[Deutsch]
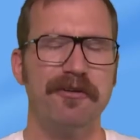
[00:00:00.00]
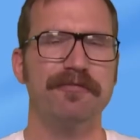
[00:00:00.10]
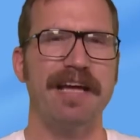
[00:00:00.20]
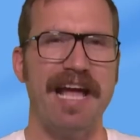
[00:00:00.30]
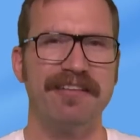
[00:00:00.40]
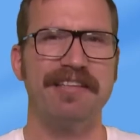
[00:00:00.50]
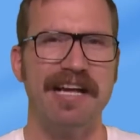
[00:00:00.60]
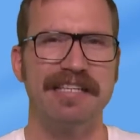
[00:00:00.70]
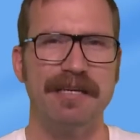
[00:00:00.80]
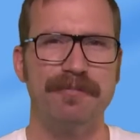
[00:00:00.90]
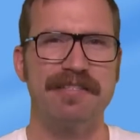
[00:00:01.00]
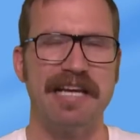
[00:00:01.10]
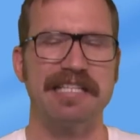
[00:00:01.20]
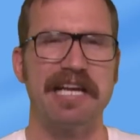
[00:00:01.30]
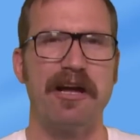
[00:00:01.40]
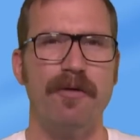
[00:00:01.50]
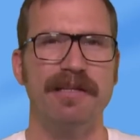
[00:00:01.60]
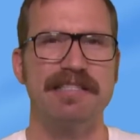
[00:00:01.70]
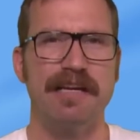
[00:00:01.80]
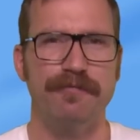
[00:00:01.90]
of Exile gibt es seit
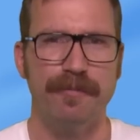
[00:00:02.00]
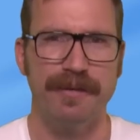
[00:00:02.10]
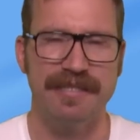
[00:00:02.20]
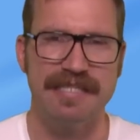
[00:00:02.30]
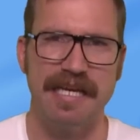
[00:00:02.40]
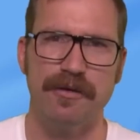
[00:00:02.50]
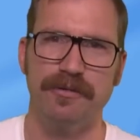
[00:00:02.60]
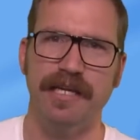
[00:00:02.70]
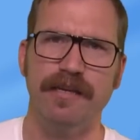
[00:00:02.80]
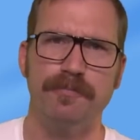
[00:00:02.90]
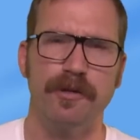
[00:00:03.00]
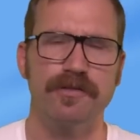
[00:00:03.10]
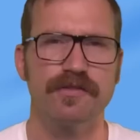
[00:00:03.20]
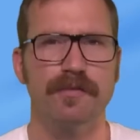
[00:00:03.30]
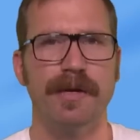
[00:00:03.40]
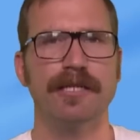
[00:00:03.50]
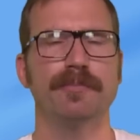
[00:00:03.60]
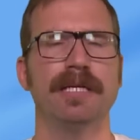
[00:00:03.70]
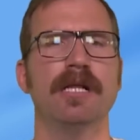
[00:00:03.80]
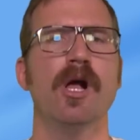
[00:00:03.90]
geraumer Zeit für PC und Xbox zum
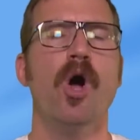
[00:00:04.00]
Beispiel.